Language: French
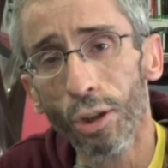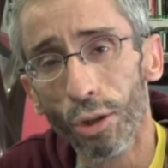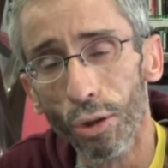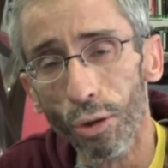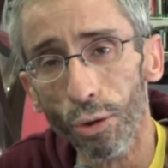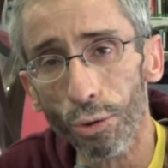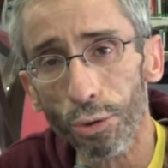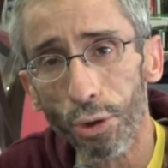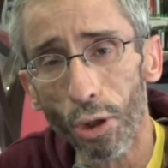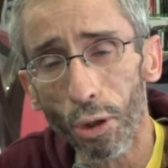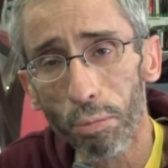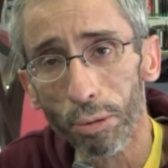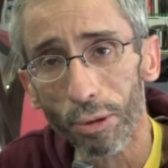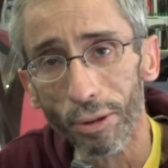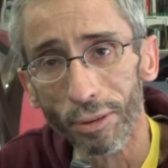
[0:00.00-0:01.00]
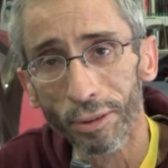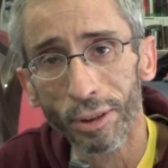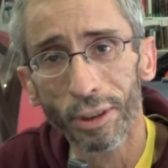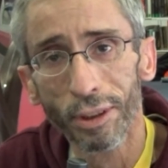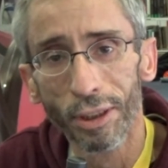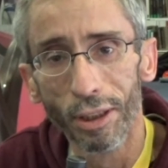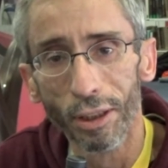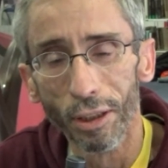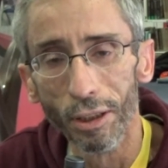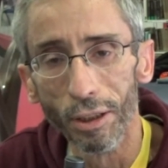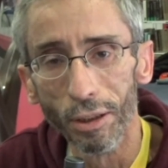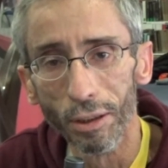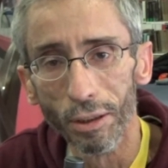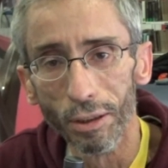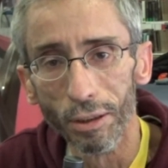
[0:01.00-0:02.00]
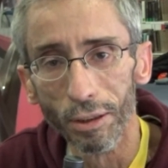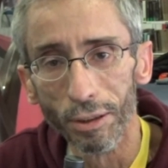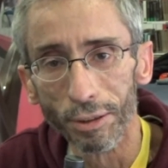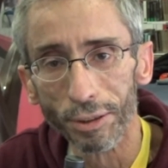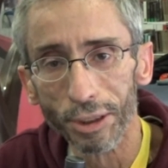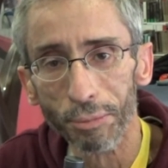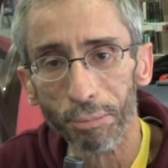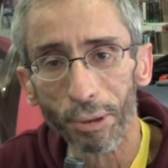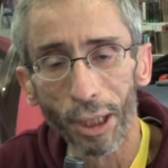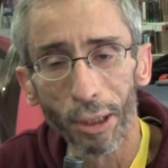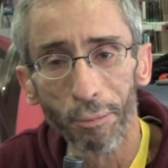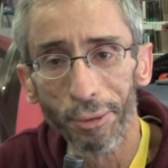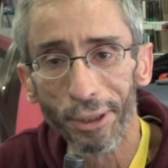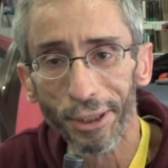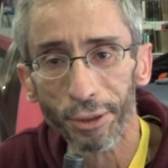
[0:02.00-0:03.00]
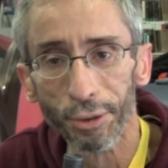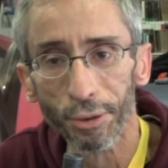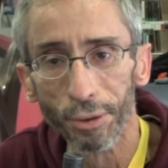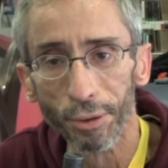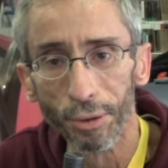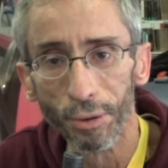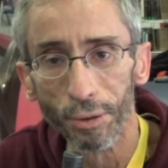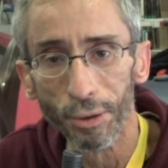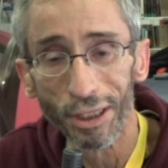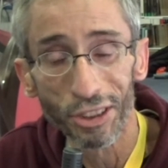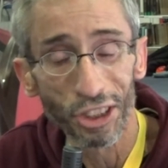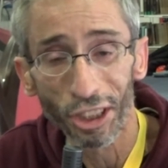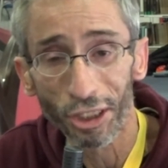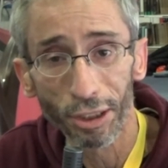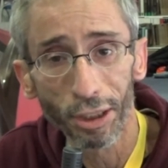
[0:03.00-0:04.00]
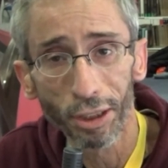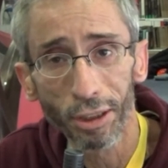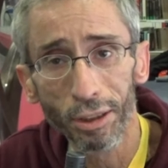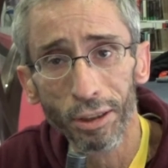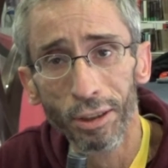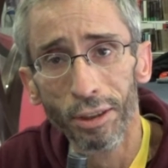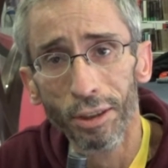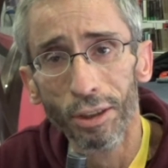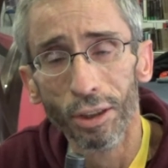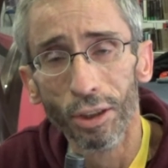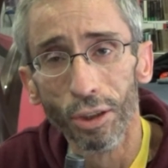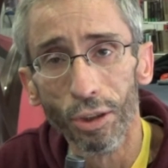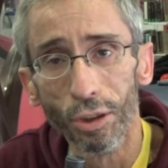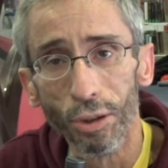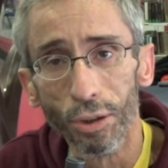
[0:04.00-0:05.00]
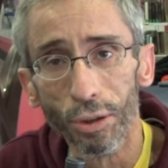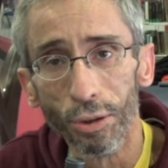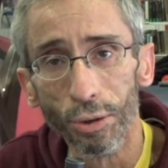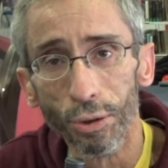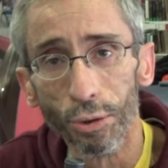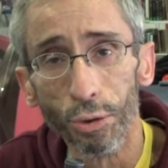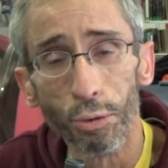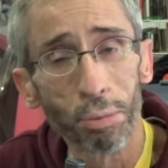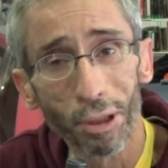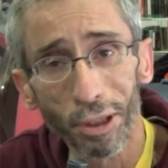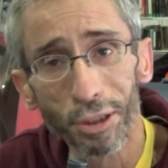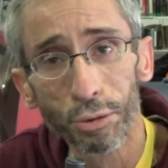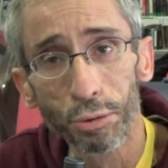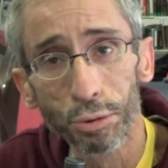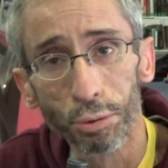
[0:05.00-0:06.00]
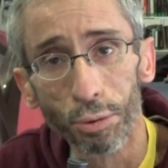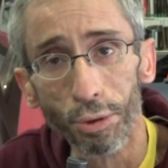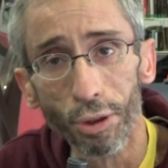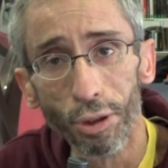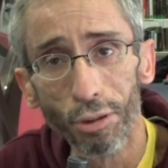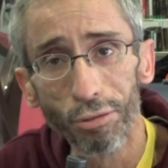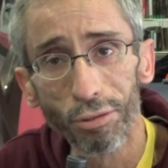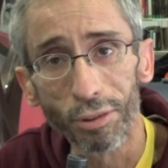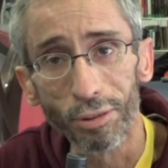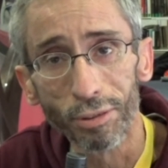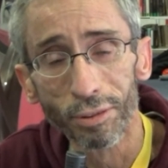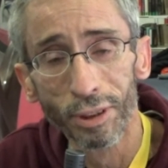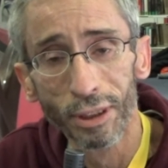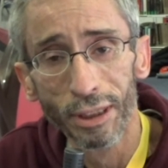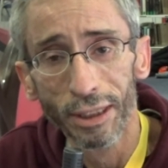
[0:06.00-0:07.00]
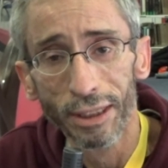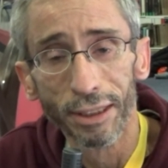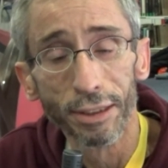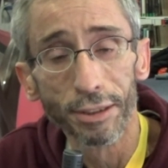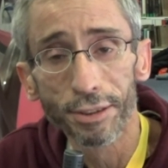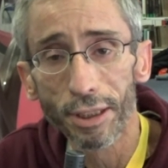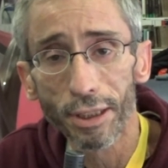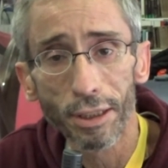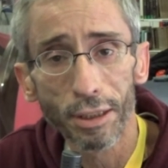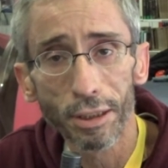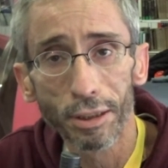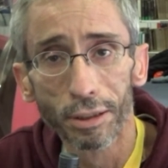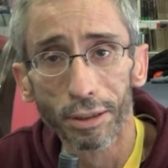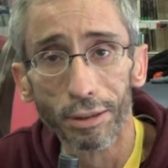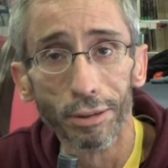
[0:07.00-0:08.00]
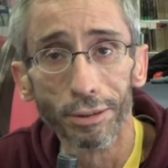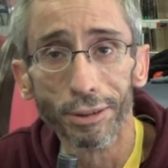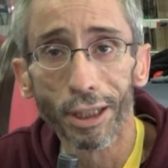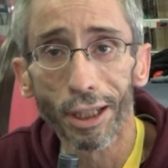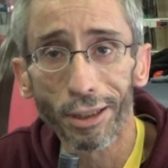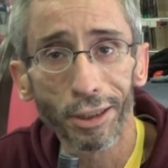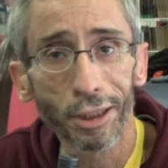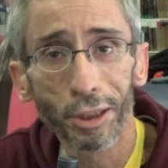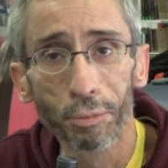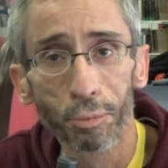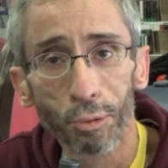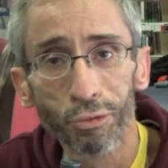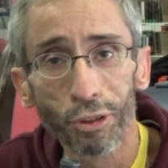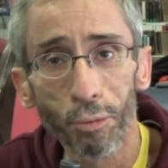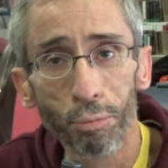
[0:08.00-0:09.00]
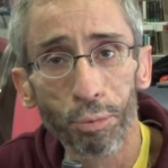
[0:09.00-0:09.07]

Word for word: euh, le temple, euh, qui permet à chacun de parler de son œuvre. Et ça, il n'y a rien qui peut faire